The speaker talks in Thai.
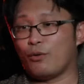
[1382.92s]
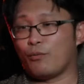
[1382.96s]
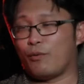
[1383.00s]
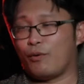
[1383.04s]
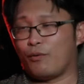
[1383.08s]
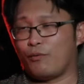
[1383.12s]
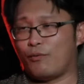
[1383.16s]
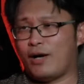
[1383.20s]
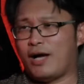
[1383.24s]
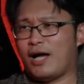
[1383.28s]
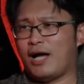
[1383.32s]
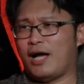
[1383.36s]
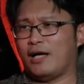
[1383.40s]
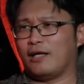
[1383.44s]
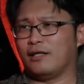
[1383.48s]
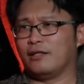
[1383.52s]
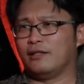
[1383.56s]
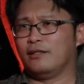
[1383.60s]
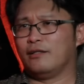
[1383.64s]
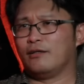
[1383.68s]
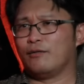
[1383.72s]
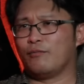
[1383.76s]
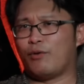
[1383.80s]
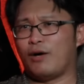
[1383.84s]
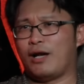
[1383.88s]
กบอกว่า
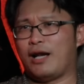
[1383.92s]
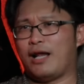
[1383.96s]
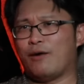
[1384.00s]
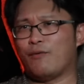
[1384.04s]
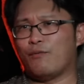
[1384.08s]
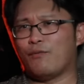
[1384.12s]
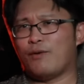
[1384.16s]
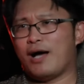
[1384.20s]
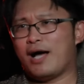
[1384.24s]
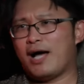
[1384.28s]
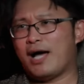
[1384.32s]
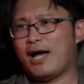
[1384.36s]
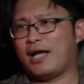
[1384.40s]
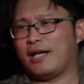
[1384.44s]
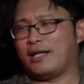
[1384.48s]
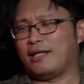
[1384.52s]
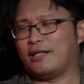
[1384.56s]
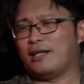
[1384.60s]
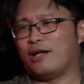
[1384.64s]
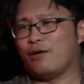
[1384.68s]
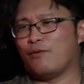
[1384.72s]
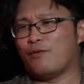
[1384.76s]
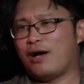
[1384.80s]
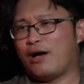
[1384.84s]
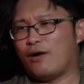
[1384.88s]
พอเราวาด
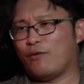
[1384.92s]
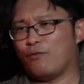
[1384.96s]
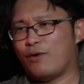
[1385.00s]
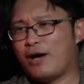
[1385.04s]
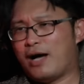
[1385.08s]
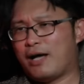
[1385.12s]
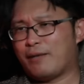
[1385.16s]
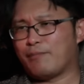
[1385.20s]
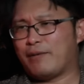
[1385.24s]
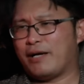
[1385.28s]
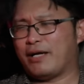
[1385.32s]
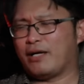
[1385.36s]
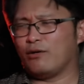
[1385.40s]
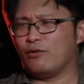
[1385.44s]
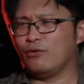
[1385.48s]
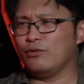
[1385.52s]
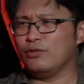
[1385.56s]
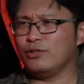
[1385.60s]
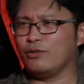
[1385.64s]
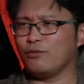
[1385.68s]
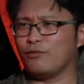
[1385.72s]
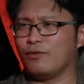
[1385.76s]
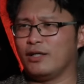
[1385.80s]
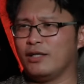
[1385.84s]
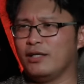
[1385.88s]
ระหว่างวาดไปเขารู้สึ
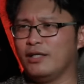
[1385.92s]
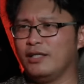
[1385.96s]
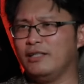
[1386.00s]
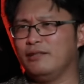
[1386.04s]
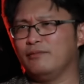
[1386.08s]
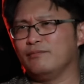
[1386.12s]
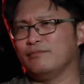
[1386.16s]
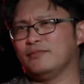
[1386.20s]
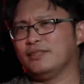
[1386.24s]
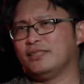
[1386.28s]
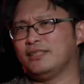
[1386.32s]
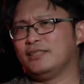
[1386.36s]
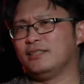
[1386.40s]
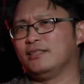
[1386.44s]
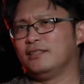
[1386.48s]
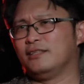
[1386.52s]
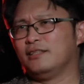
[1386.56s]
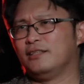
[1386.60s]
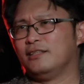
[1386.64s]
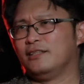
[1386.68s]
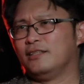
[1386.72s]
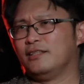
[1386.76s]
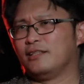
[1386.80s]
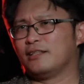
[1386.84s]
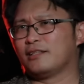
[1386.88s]
กว่าเฮ้ย
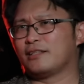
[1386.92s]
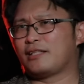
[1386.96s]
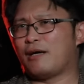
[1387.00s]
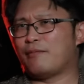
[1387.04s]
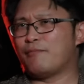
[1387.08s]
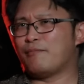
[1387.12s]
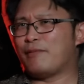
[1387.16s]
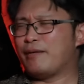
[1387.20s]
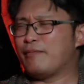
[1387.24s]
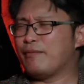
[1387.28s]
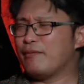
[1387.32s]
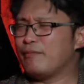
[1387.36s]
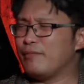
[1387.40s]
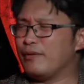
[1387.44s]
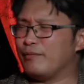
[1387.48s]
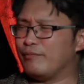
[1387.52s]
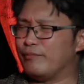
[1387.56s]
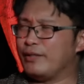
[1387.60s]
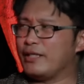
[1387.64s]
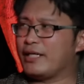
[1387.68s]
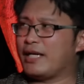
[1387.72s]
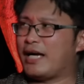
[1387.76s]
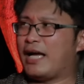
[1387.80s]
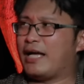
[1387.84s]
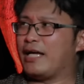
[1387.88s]
ทำไมมันเหมือนมี
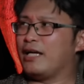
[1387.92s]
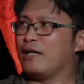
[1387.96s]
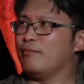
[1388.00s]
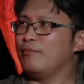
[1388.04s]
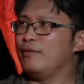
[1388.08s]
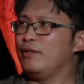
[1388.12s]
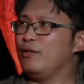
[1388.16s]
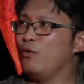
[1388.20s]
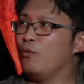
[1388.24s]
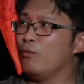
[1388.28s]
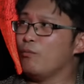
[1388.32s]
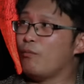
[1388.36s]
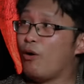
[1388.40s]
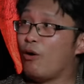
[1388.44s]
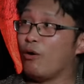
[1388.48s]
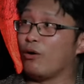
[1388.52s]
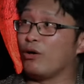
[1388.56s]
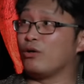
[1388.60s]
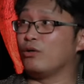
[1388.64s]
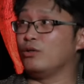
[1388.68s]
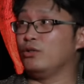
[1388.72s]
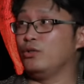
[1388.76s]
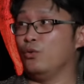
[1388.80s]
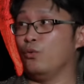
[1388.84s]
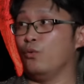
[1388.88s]
ใครก็ไม่รู้มอง
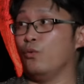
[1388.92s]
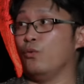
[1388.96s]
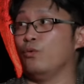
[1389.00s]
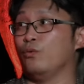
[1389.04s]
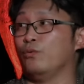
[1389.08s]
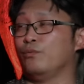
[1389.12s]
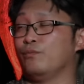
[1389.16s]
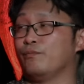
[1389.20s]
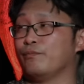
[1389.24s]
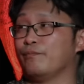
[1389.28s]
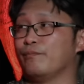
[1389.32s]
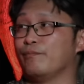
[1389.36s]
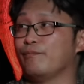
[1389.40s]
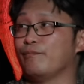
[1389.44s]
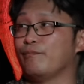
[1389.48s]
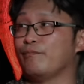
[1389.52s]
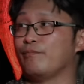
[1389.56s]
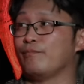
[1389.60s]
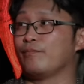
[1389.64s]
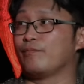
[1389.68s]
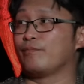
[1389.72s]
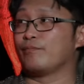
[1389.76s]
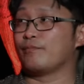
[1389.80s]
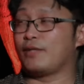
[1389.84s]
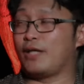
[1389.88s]
เขาอยู่
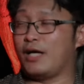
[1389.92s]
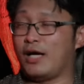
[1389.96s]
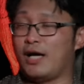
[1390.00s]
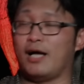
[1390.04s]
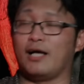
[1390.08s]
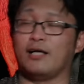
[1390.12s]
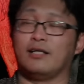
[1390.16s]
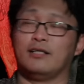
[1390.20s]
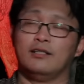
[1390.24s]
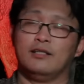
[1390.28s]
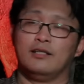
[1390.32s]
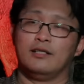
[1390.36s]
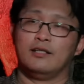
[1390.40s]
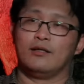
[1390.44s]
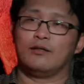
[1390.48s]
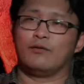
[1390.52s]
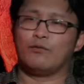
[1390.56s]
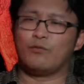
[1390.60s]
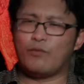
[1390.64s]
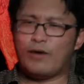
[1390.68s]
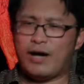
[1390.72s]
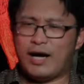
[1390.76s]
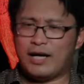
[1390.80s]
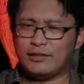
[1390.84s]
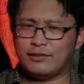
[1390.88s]
อ่ะ
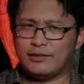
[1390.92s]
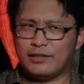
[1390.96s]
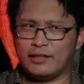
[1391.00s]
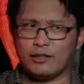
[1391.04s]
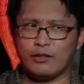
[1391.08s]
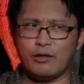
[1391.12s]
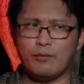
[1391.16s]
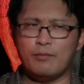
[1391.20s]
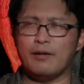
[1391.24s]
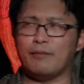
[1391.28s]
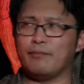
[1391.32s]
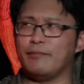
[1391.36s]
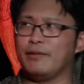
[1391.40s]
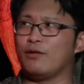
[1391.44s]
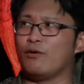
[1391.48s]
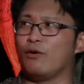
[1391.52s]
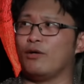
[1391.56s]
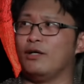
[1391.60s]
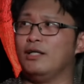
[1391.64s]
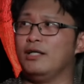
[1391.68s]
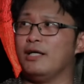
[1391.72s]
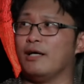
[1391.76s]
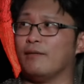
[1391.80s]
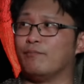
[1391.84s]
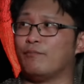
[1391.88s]
วาดเสร็จก็เหมือนมีคน
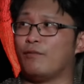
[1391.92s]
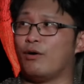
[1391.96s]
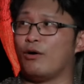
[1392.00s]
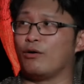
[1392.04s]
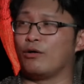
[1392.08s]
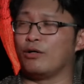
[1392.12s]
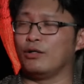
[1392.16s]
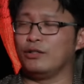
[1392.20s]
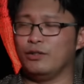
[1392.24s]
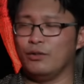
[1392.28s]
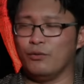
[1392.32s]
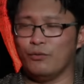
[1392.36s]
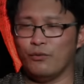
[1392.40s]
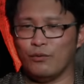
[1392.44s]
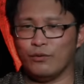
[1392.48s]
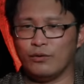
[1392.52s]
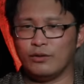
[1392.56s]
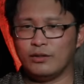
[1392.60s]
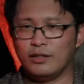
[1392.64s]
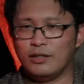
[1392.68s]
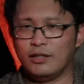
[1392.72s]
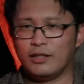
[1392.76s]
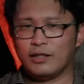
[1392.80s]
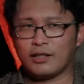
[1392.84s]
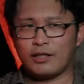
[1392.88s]
เหลือบมองเขาอยู่
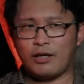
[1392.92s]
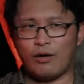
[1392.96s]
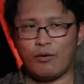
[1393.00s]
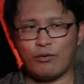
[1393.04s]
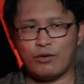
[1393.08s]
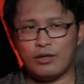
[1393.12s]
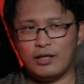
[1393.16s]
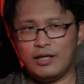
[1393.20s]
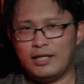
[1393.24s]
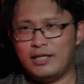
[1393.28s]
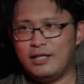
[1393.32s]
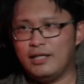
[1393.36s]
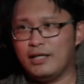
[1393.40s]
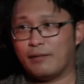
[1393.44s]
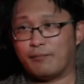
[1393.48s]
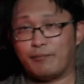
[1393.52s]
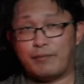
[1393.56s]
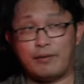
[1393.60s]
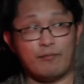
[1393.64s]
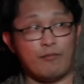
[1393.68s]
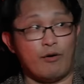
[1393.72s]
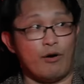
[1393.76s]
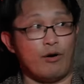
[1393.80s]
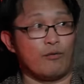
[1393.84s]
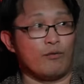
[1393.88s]
เขาก็เลยเหลือบไป
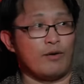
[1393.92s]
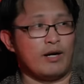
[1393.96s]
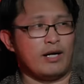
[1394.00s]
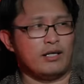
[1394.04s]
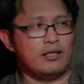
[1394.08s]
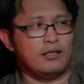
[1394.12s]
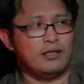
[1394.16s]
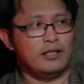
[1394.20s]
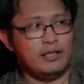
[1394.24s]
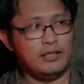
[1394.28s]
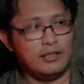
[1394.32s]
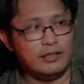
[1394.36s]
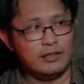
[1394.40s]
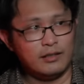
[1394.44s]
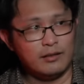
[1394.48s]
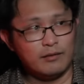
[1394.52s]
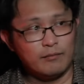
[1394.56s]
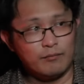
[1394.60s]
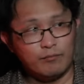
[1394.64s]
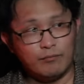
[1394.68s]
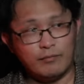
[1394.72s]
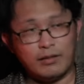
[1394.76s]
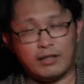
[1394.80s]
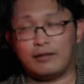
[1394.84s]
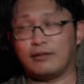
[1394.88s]
มองว่าเฮ้ย
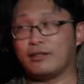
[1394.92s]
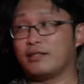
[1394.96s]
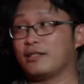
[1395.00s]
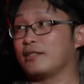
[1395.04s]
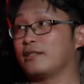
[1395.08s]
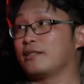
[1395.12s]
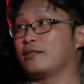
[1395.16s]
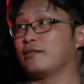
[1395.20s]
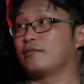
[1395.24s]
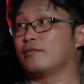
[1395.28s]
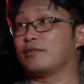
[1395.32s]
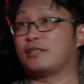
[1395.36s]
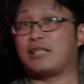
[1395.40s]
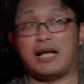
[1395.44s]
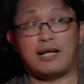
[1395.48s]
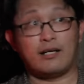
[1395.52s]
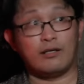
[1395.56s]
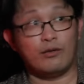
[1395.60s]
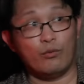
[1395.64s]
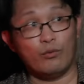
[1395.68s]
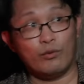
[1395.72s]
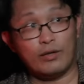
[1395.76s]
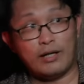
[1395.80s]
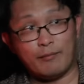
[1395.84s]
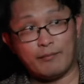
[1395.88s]
เหมือนทาง
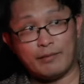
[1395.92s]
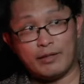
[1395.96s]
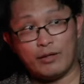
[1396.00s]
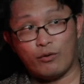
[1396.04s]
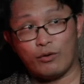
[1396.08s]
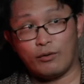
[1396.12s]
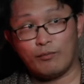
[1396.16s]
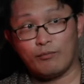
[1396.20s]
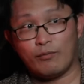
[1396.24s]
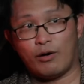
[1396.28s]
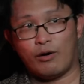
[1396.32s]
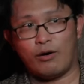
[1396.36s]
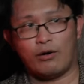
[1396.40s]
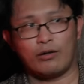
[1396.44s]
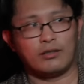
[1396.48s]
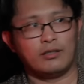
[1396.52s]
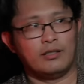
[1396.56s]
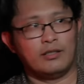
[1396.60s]
นู้นมีคนมอง